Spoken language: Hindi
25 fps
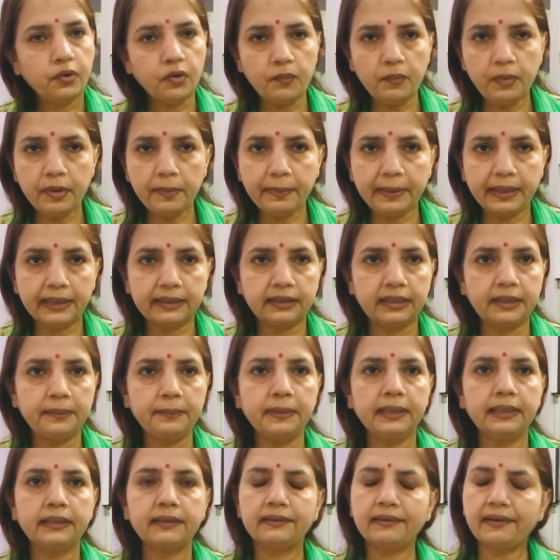होम्योपैथी
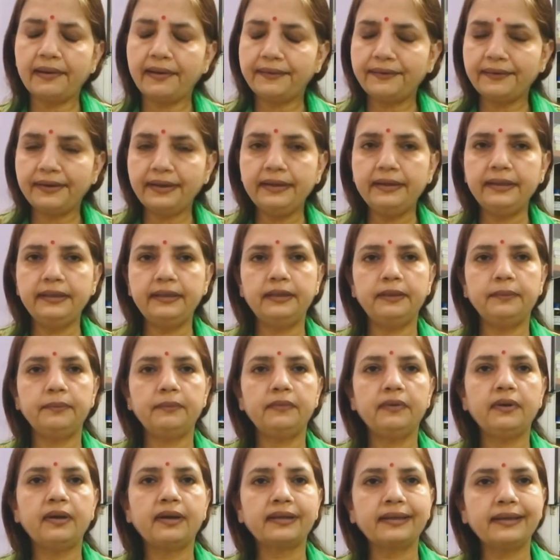में थायराइडिनम
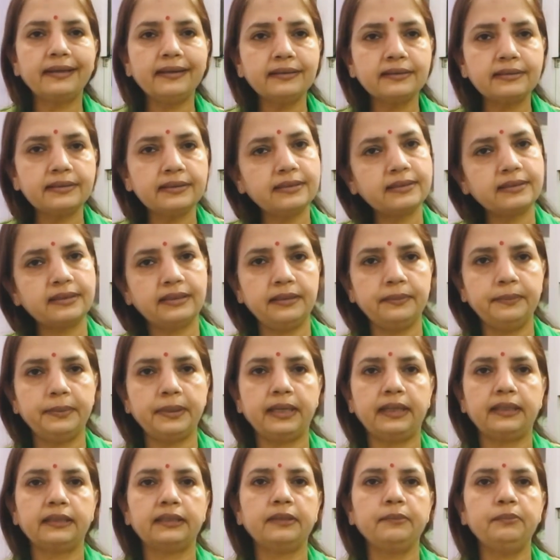लकेसिस की
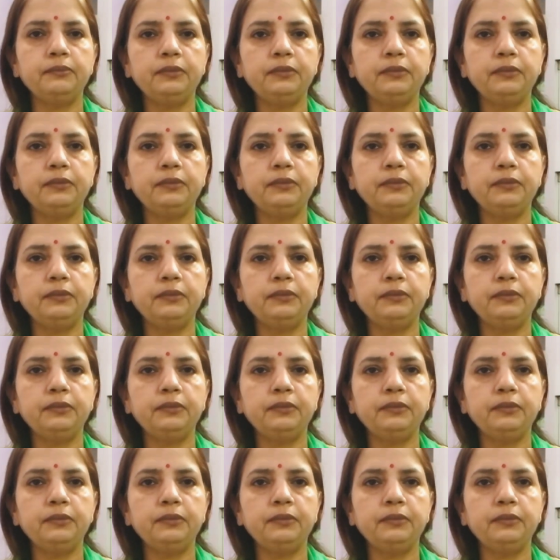भांति